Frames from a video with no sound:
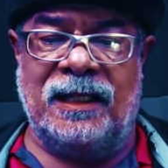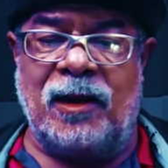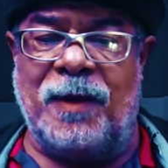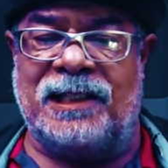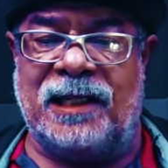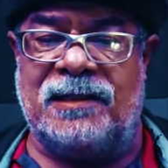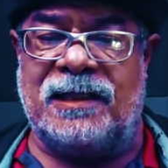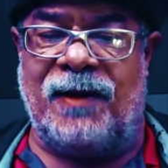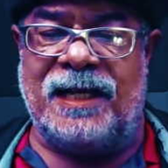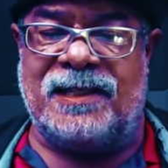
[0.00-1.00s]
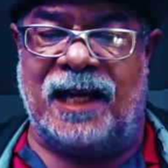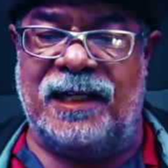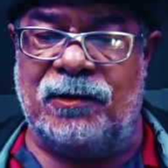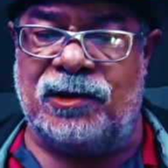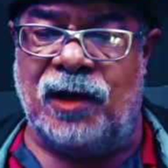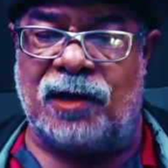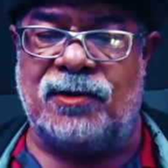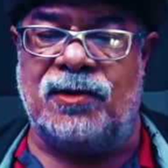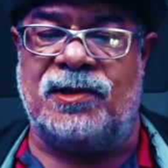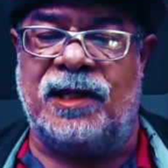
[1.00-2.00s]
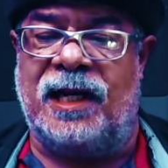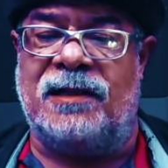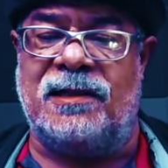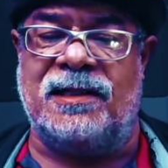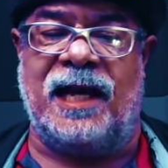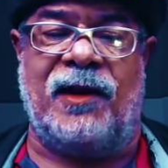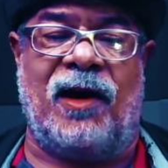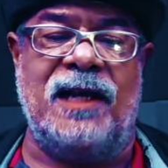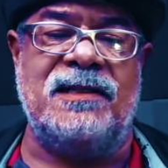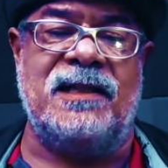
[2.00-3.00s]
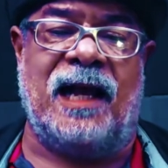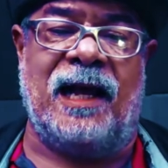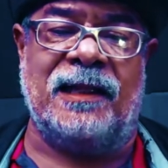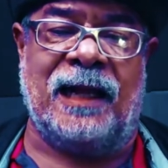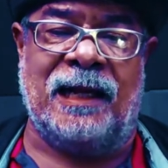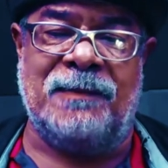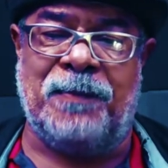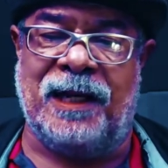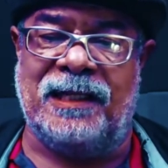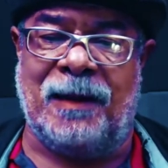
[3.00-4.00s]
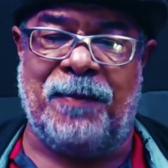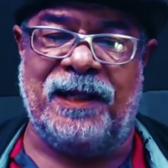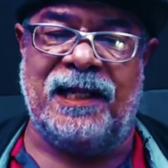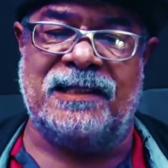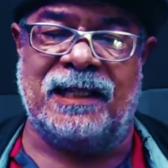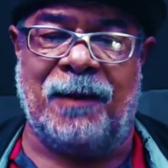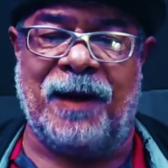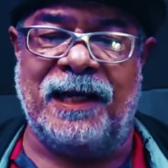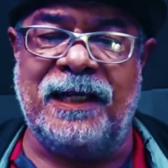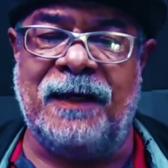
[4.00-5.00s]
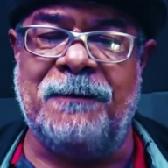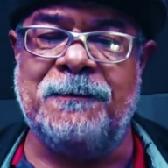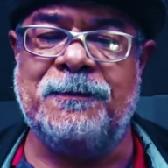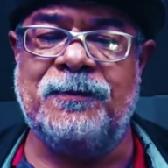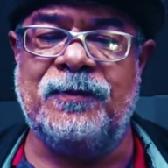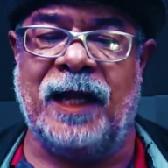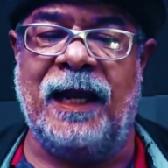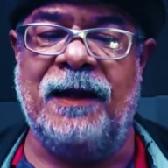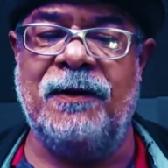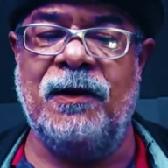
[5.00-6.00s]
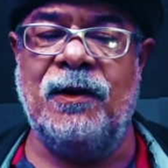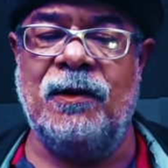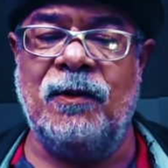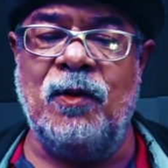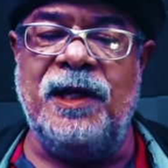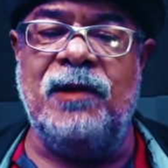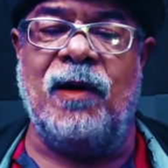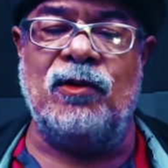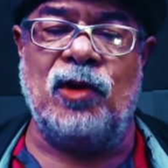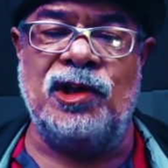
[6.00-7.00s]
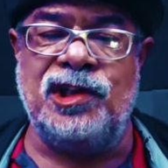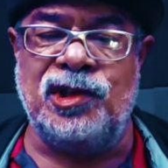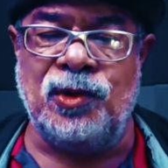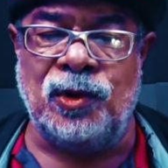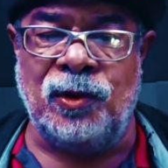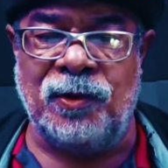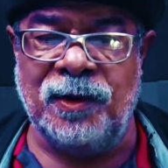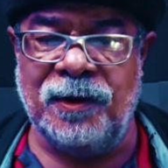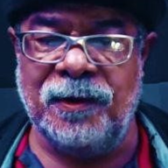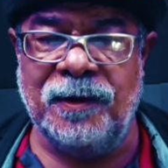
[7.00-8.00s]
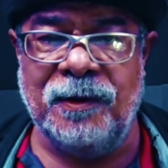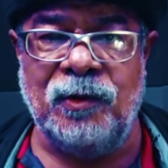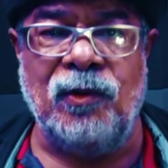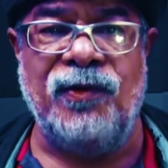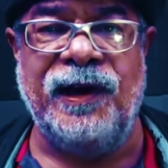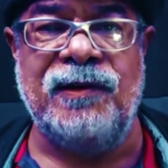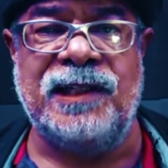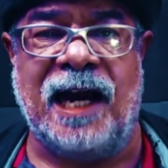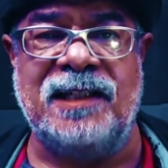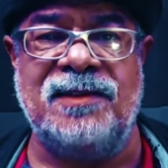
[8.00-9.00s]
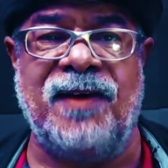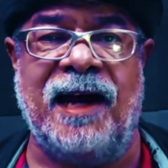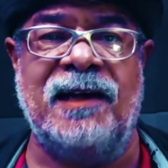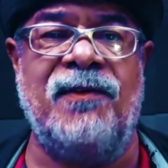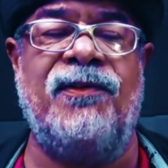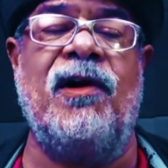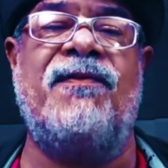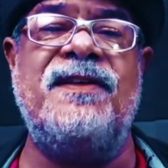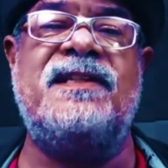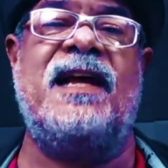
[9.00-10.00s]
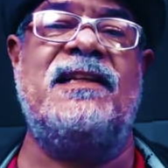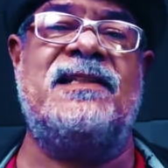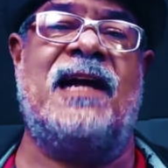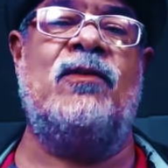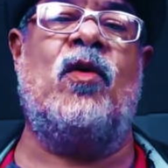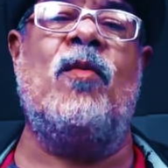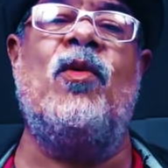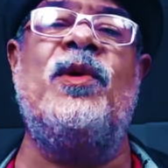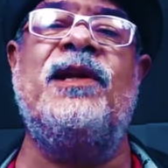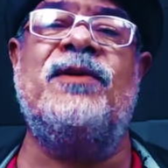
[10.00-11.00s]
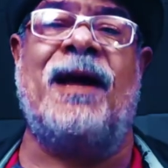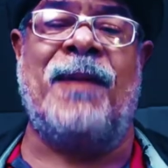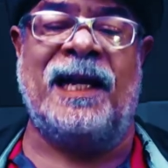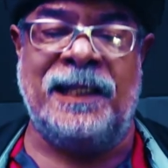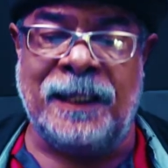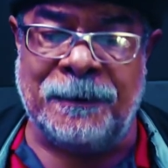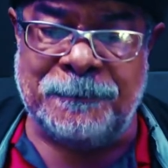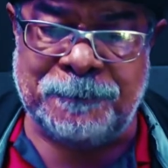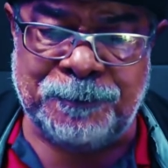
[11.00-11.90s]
Então, minha gente, são esses aí os nossos grandes heróis da, da pela independência da Bahia. Né? O hino ao 2 de julho no governo Jacques Wagner foi oficializado como o hino da Bahia.